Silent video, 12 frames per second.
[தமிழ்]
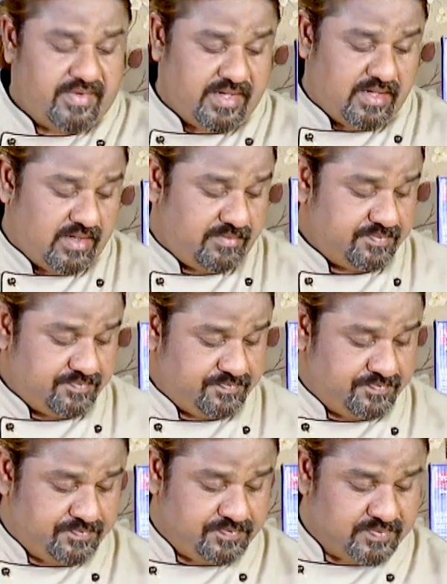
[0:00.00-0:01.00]
வெட்டிக்கலாம்
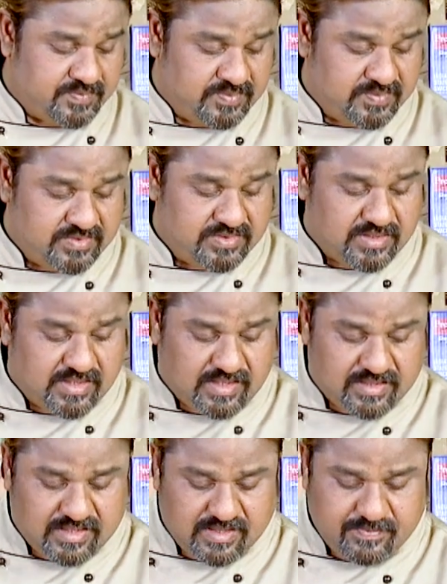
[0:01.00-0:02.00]
தென்
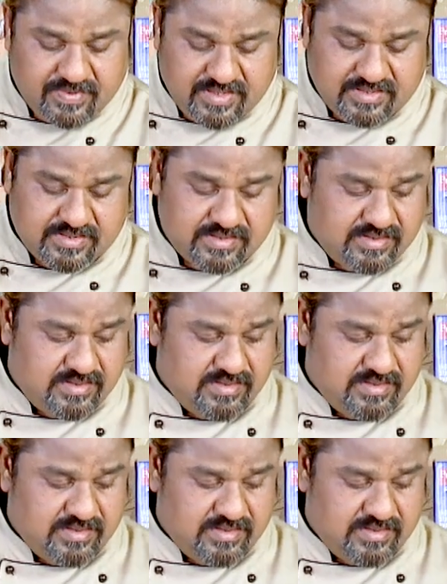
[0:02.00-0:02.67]
அதிலே பீன்ஸு